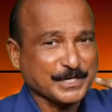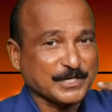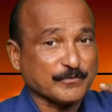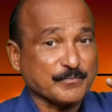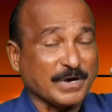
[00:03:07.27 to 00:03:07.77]

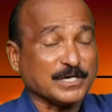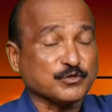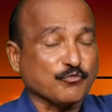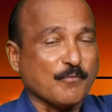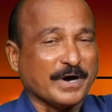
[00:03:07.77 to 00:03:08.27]
இருக்கிறவர்
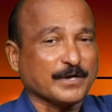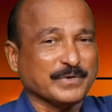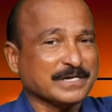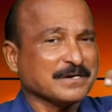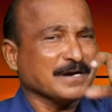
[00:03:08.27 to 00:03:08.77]

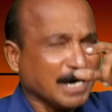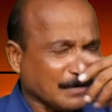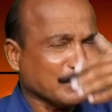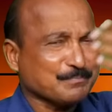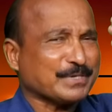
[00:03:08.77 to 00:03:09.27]
மகத்துவமானவர்
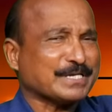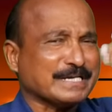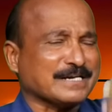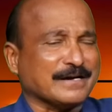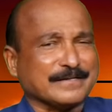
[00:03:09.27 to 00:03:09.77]
அவள்
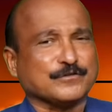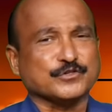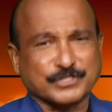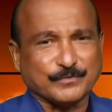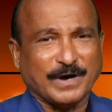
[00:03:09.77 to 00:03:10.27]
பெரிய
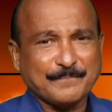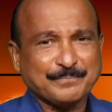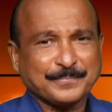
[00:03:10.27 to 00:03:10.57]
காரியத்தை செய்வா